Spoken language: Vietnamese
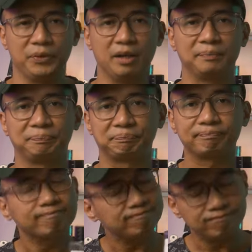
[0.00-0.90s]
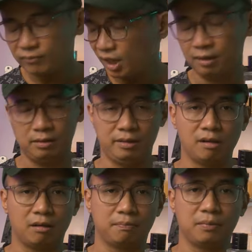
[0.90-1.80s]
đó
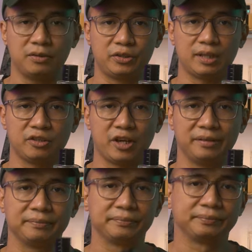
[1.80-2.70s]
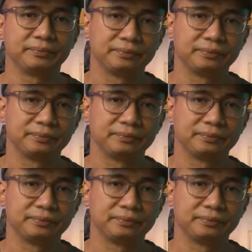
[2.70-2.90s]
geopostagen